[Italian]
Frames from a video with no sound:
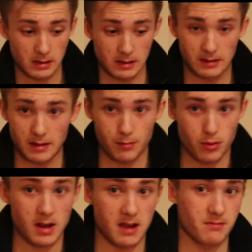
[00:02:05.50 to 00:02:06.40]
Il
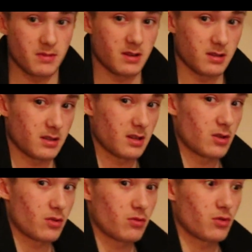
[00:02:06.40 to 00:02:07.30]
tempo cambia e
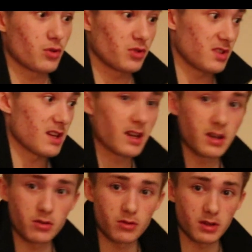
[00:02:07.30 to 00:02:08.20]
così
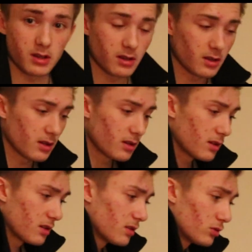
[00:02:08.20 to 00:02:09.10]
anche noi.
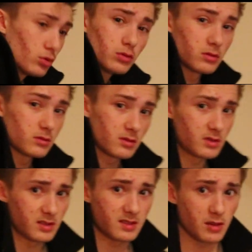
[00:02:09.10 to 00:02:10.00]
Tu
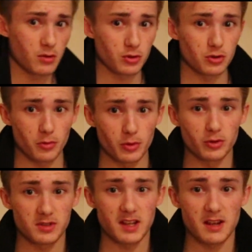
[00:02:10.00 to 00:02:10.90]
in questo
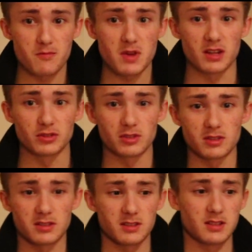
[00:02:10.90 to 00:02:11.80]
momento stai
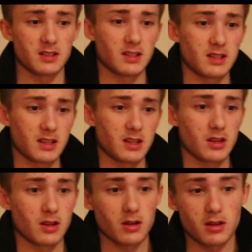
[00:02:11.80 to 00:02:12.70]
cambiando.
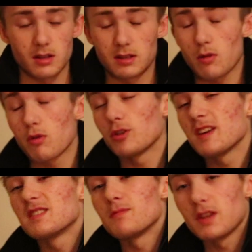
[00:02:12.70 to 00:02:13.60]
Da quando
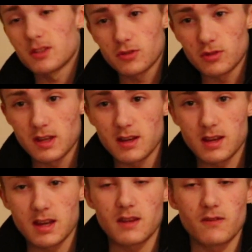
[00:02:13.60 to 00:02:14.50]
hai smesso di
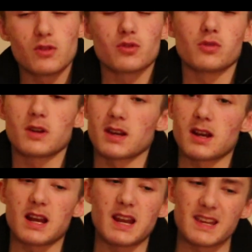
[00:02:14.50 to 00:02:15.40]
caricare video sul
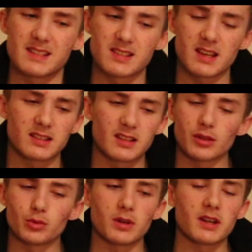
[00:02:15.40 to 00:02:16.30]
canale hai
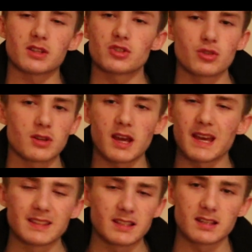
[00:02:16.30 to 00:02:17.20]
scatenato una reazione a
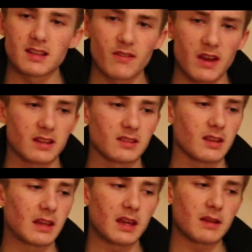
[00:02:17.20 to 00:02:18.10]
catena di
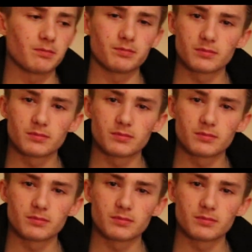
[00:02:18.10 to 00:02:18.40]
eventi che